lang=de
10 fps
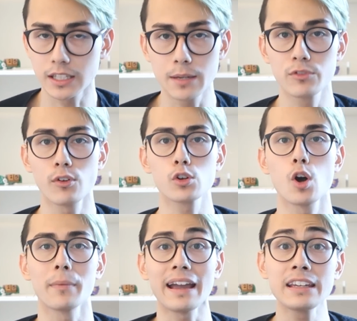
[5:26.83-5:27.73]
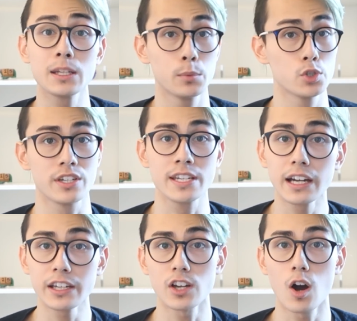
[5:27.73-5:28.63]
gebe ich vollkommen recht, die
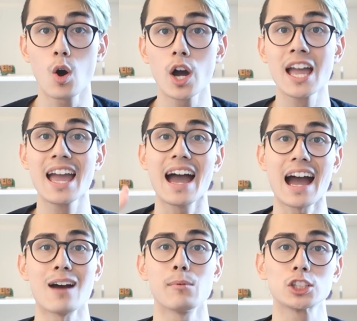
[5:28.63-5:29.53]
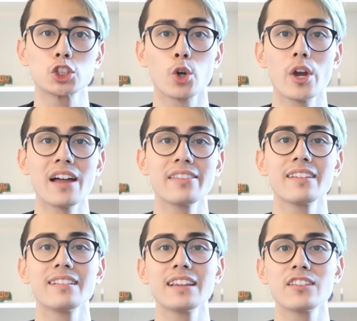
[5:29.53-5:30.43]
budgetiere ich auch, aber Steuern
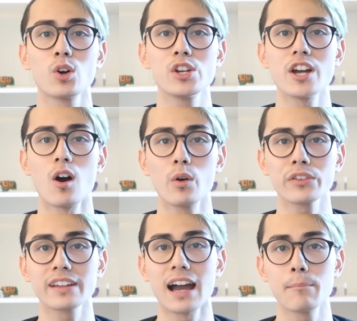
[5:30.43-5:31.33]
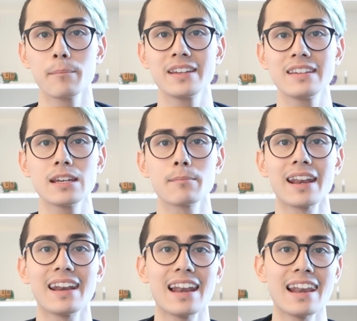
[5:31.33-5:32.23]
sind nicht solche Ausgaben, mit denen
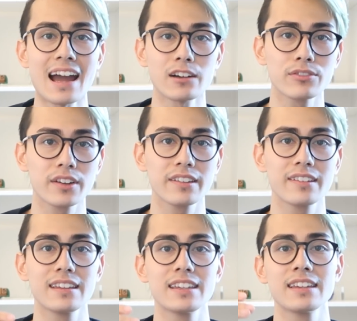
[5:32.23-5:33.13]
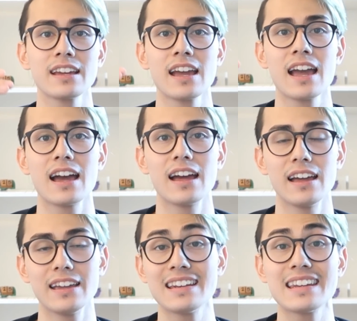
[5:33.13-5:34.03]
man langfristig
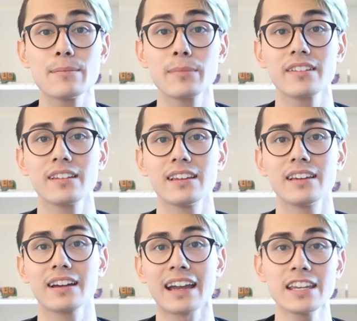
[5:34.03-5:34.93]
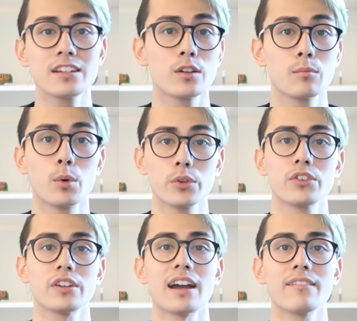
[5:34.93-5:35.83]
äh, in dem Sinn äh, rechnen
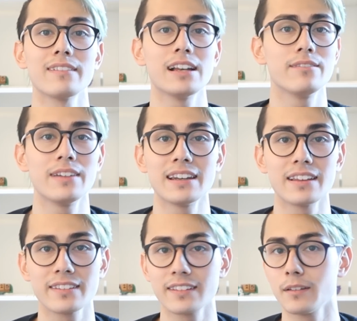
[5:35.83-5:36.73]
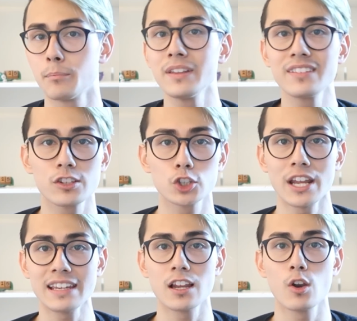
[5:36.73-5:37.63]
muss, ja, weil wenn das Business
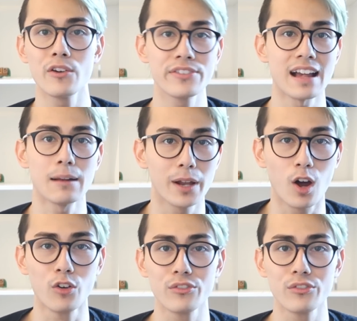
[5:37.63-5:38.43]
schlechter läuft, zahlt man